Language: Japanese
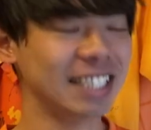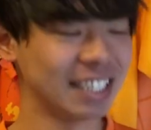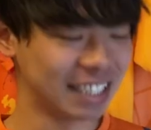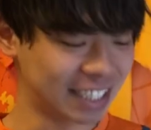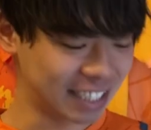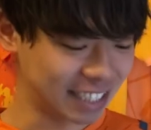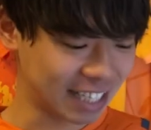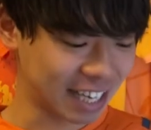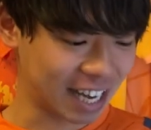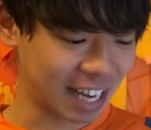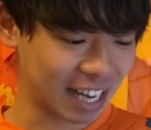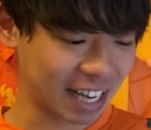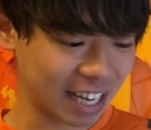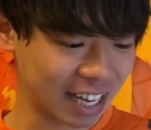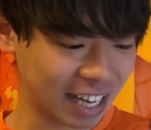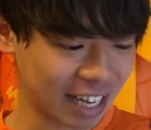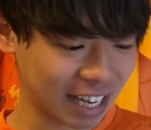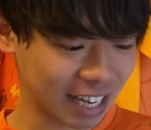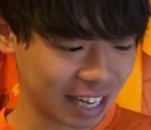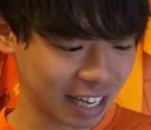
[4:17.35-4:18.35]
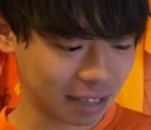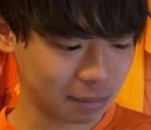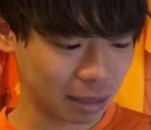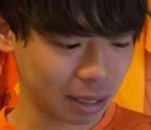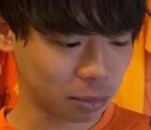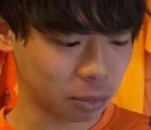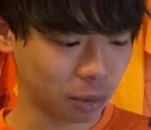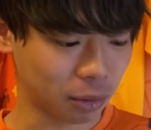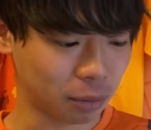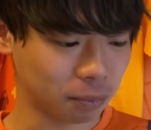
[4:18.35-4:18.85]
いやー、まあ
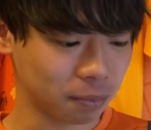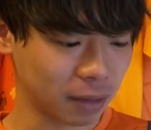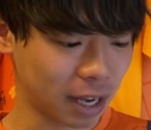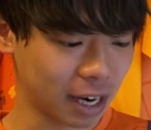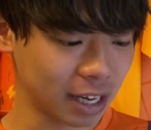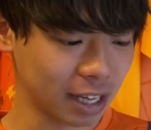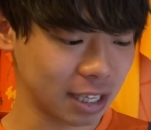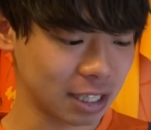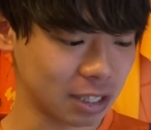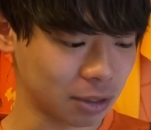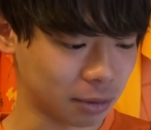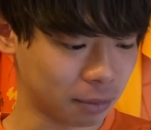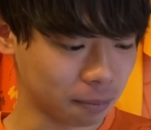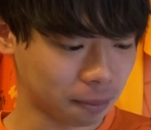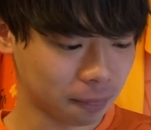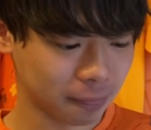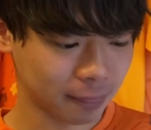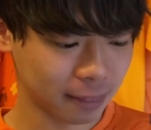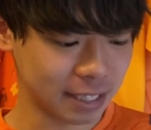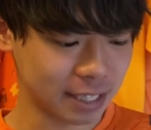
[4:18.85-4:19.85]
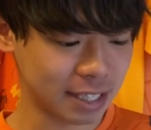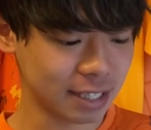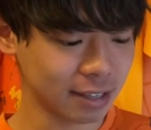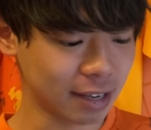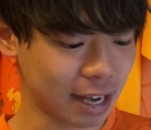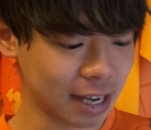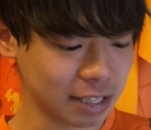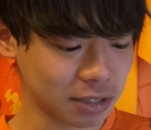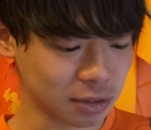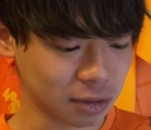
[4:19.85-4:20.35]
でも、あれなんですよ。実
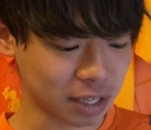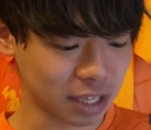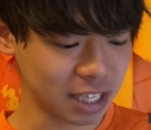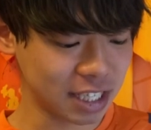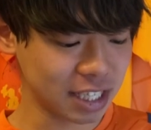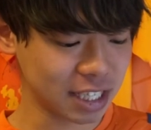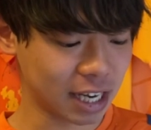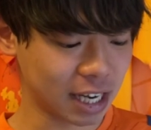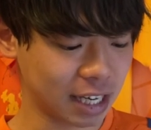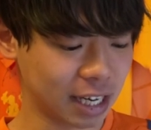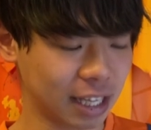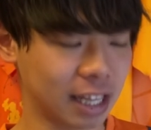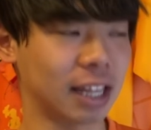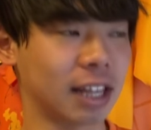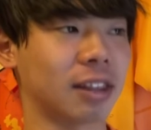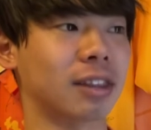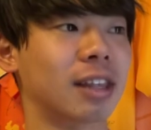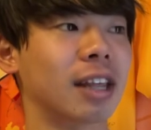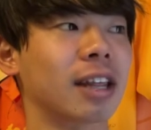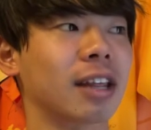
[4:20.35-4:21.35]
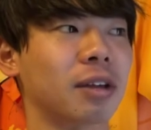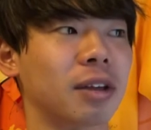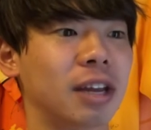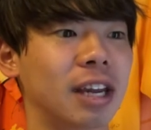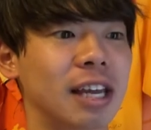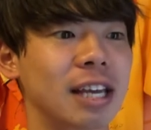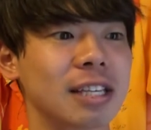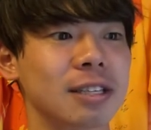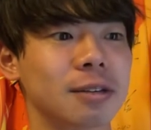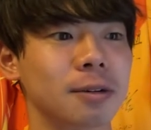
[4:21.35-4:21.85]
は、その記事が出た時
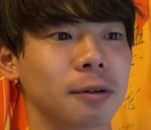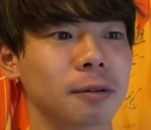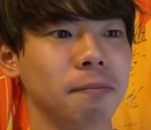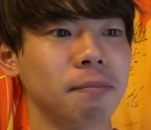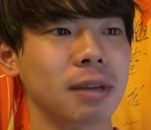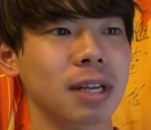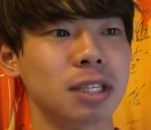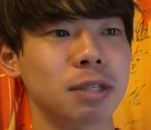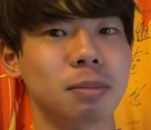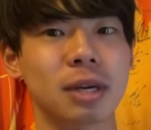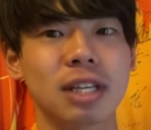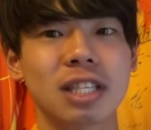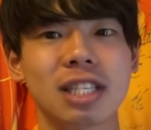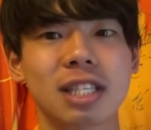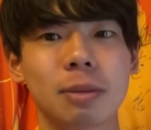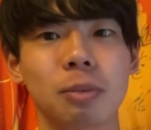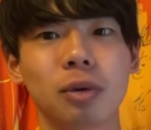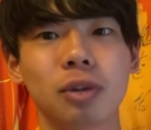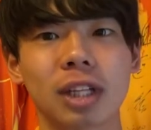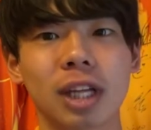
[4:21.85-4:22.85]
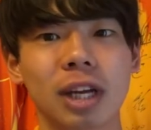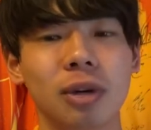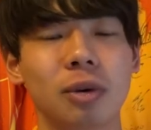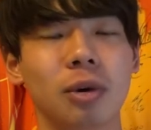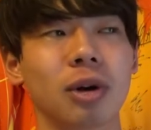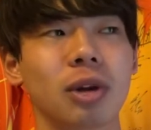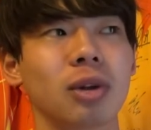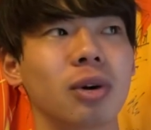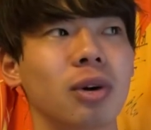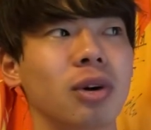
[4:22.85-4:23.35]
に、その、エスパルスサポーターの
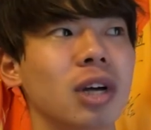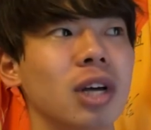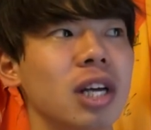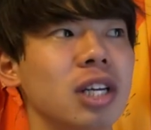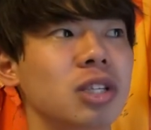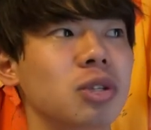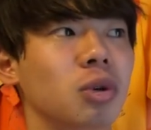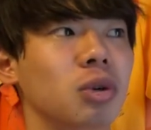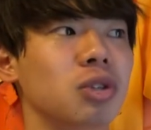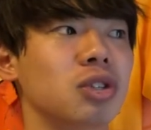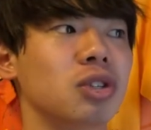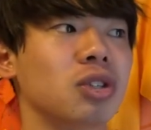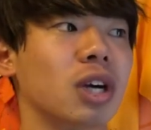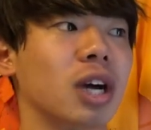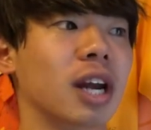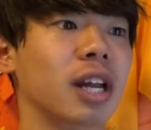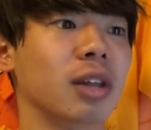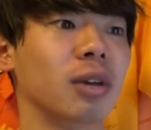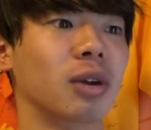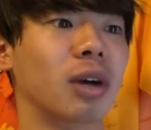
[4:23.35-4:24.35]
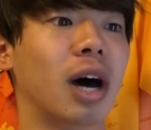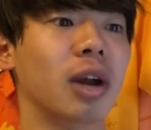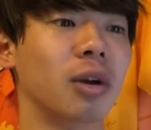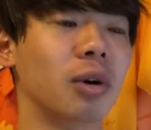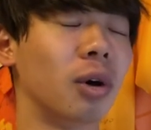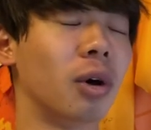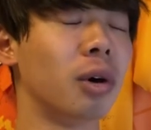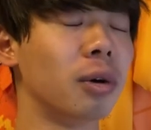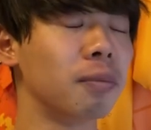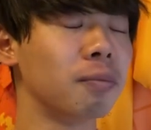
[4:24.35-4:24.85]
俺の小中から
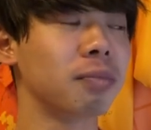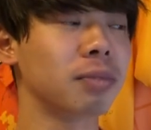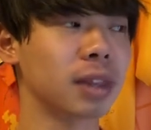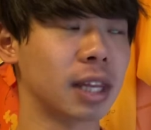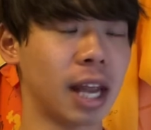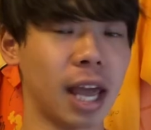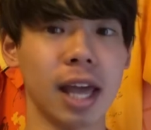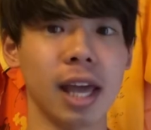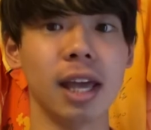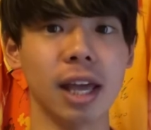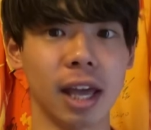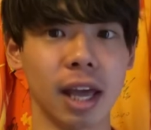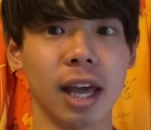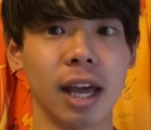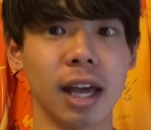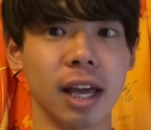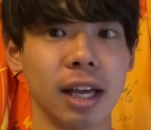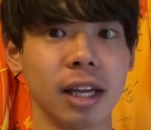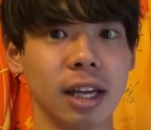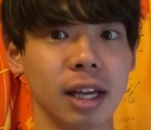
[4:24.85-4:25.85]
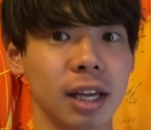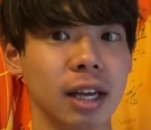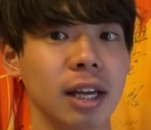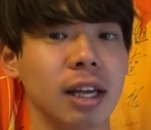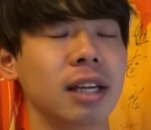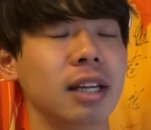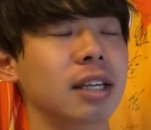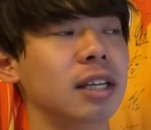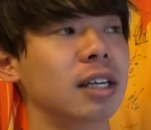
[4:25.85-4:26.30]
のね、